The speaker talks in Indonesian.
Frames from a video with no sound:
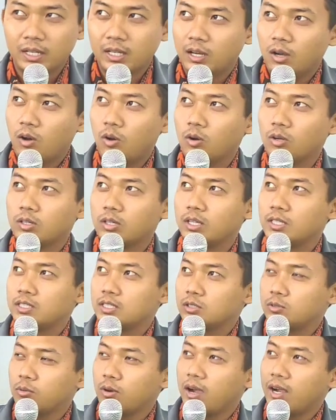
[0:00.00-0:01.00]
Oh, di
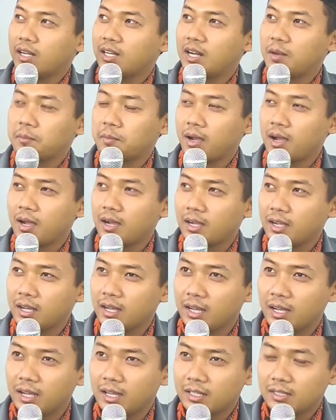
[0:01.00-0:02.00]
situ ada
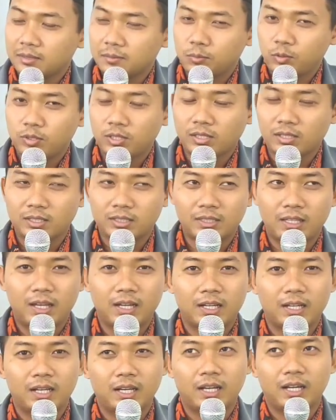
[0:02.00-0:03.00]
mangga punya
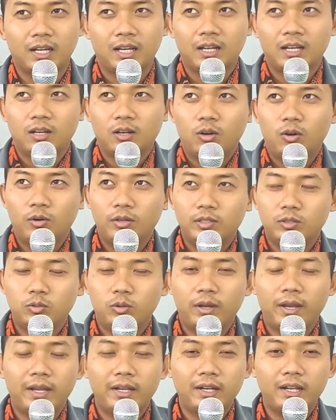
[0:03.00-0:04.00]
tetangga. Oh, itu
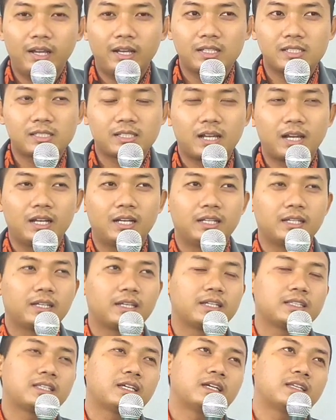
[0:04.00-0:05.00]
enak sekali.
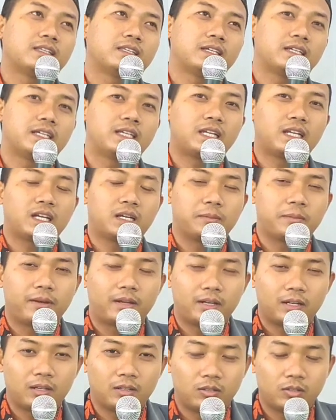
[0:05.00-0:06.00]
Kita zikir
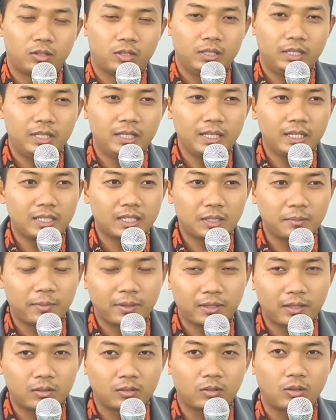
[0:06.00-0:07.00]
kepada Allah. Ingat
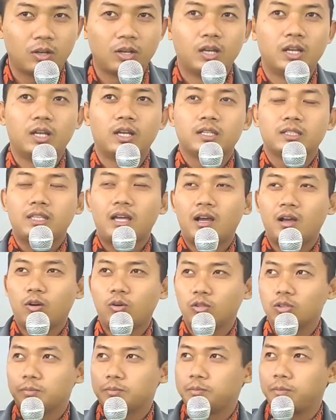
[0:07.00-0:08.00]
kepada Allah
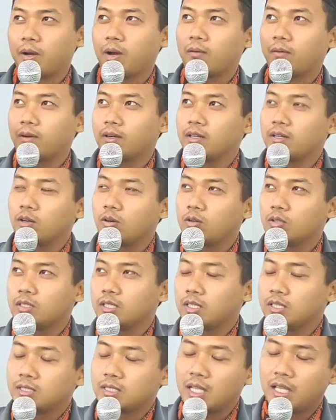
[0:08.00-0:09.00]
takut bahwa oh
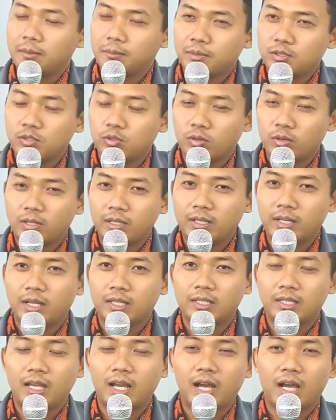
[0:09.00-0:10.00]
ya saya mencuri
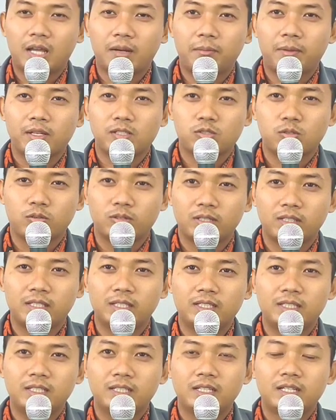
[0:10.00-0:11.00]
nanti akan masuk
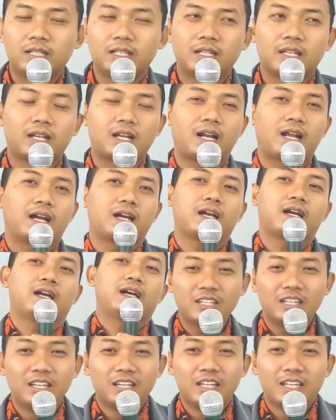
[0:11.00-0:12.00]
ne neraka.
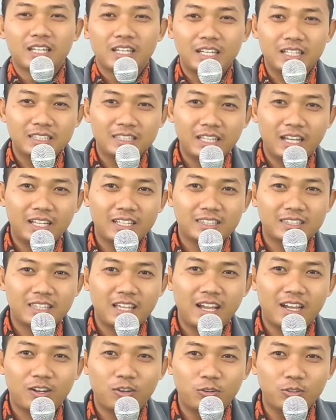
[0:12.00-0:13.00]
Kita
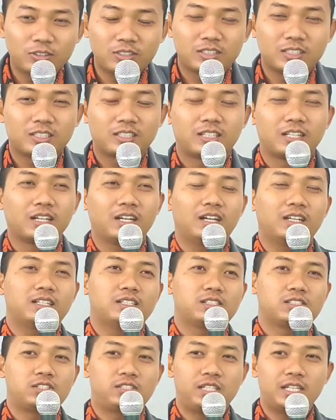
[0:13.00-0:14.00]
takut
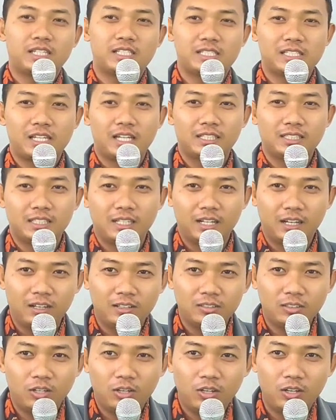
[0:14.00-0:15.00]
dengan siksanya
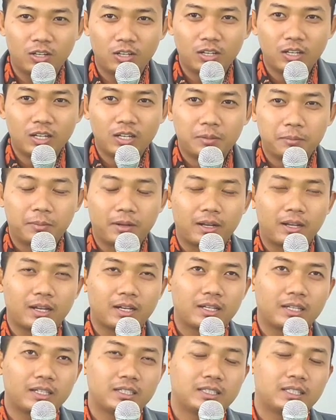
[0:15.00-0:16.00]
Allah, maka
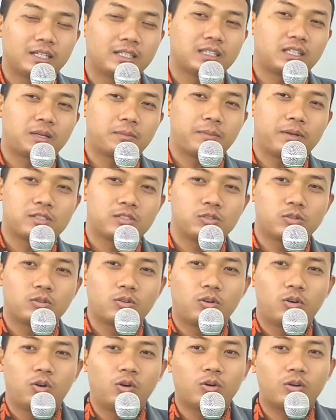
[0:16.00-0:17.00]
kita termasuk
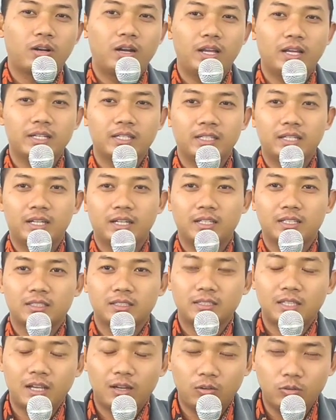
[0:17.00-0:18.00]
orang yang
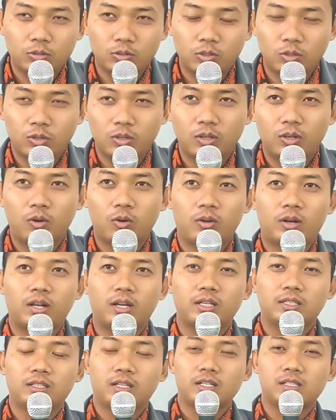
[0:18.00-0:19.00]
takut,
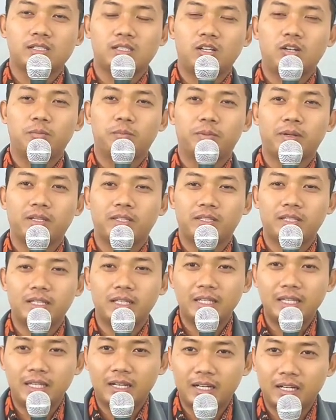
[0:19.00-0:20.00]
orang yang selalu
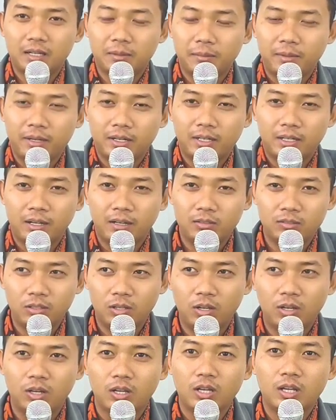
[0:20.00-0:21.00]
berzikir kepada
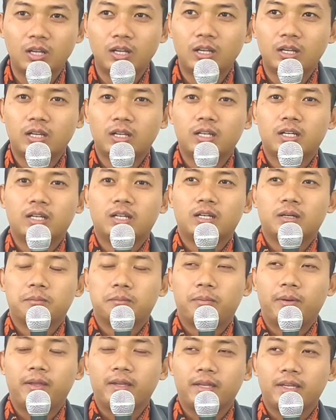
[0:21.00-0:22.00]
Allah,
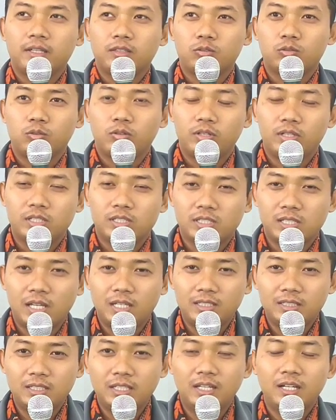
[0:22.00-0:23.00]
baik itu
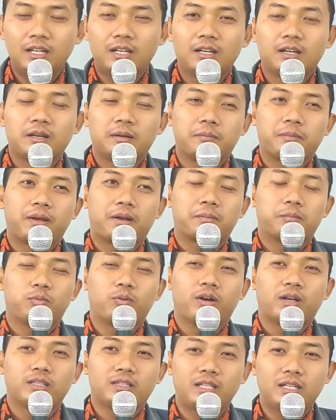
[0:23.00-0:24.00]
lisannya,
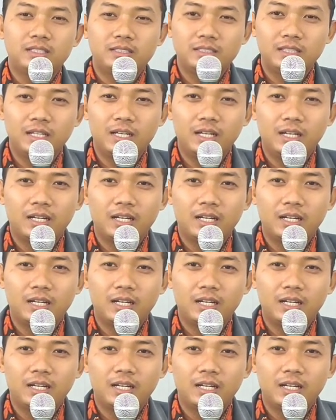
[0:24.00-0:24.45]
perbuatannya,